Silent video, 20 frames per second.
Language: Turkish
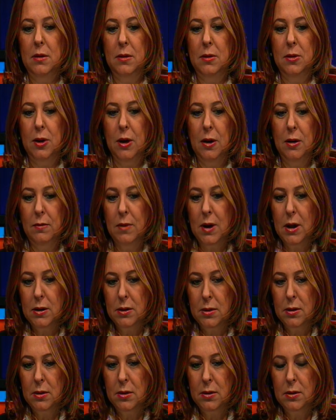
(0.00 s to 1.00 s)
e, şeyi
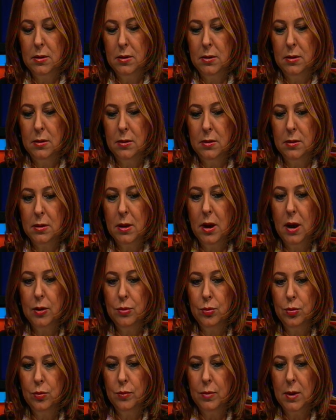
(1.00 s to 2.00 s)
var, e,
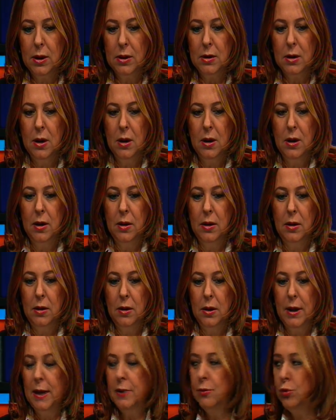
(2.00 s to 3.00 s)
kanunu var.
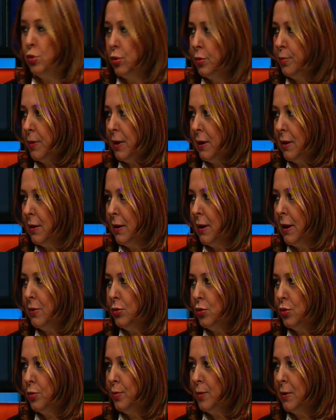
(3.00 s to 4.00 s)
E, entropi.
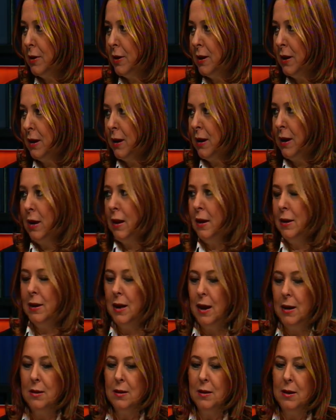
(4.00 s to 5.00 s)
Entropi de
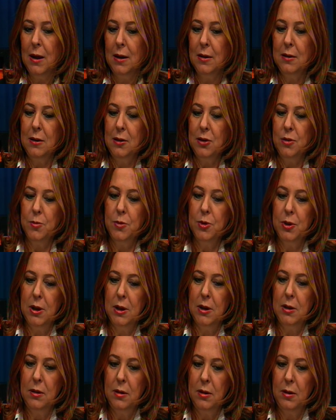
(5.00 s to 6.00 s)
kendi kendine hiçbir
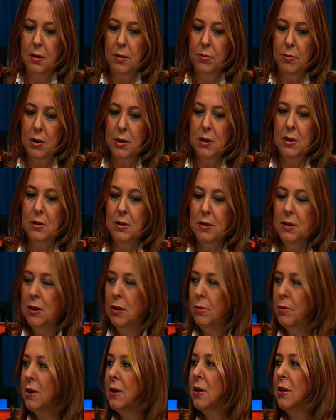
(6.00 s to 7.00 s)
şeyin e, bırakıldığı
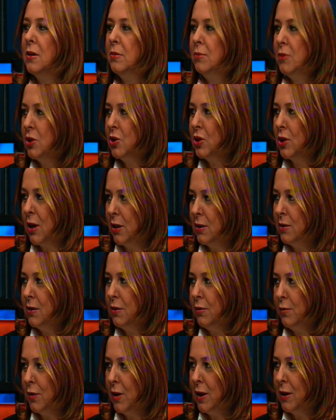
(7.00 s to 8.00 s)
gibi kalamayacağını
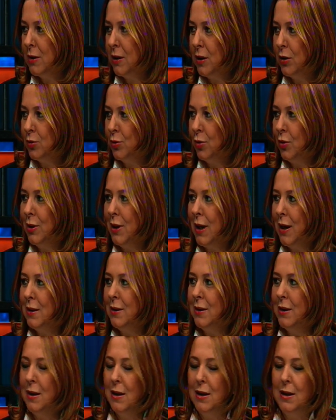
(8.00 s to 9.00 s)
ifade ediyor.
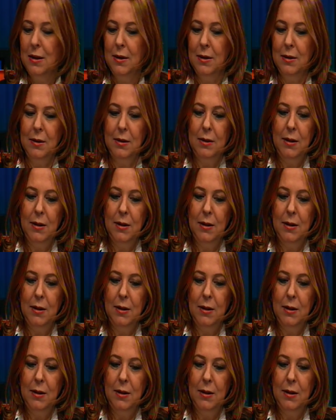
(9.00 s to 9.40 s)
Yani e,